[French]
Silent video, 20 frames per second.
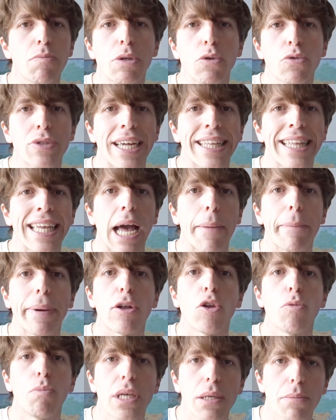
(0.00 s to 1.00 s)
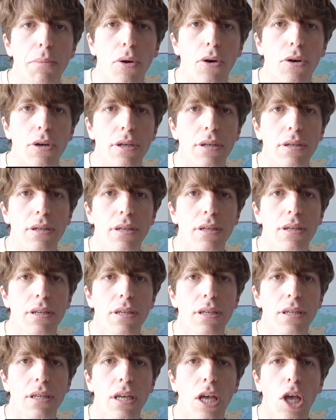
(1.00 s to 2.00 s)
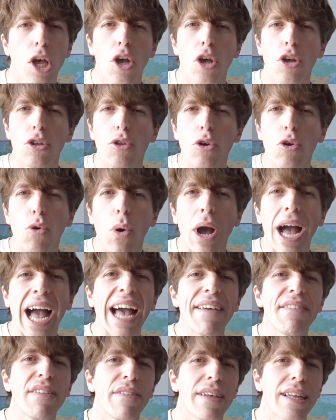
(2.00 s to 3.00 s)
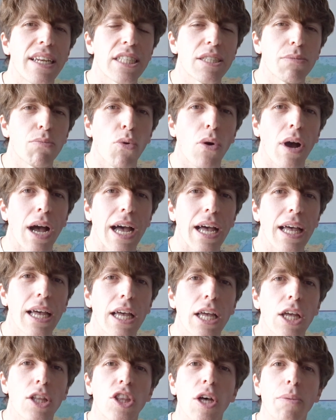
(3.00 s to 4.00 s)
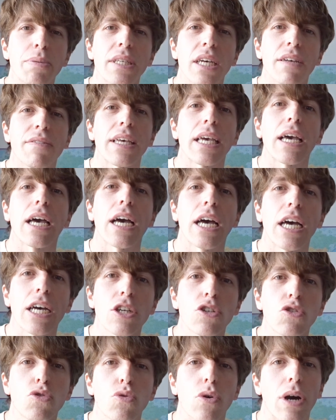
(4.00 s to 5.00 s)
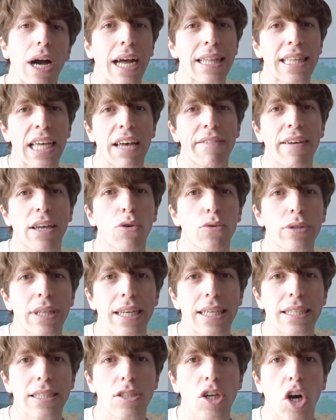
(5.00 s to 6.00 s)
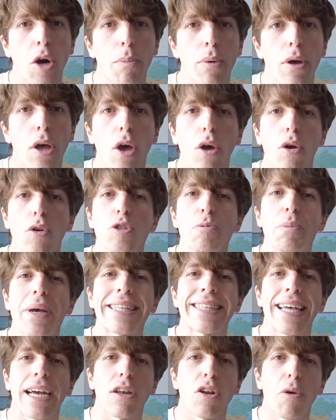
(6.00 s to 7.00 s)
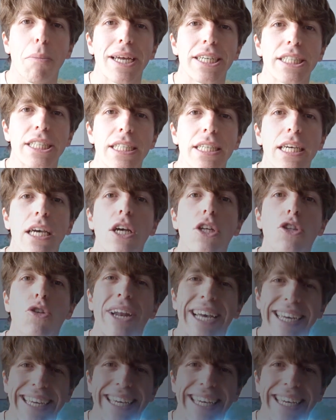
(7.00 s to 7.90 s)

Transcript: millions d'années après le ping Bang. De quoi arriver l'espoir d'observer un jour à travers nos télescopes le spectacle magique de la